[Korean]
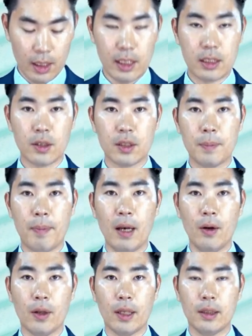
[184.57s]

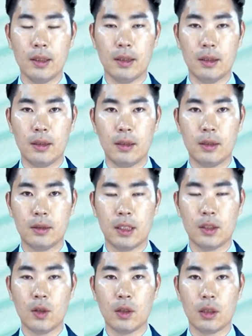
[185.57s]
2018년에는
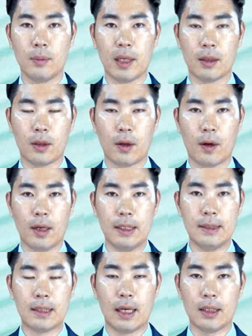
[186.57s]
최저임금의 급격한
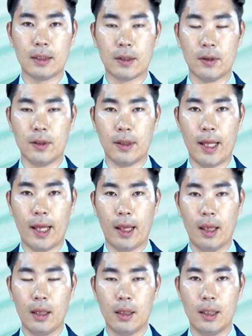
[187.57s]
인상이 있었는데
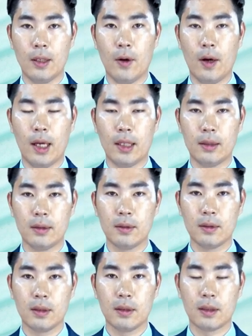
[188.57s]
이러한
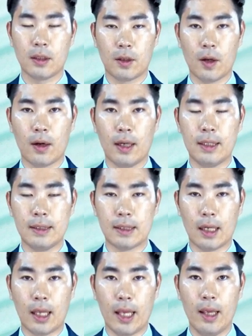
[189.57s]
급격한
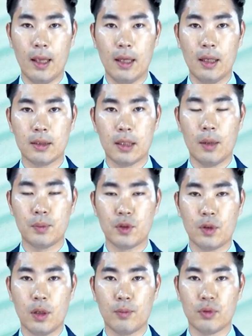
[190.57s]
인상에
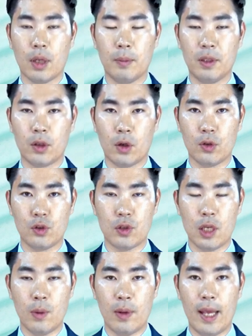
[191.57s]
사업주들의 부담을
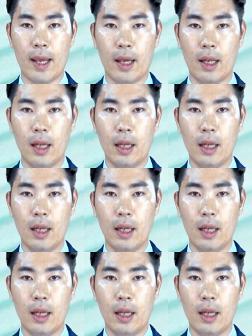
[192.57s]
덜어주기 위해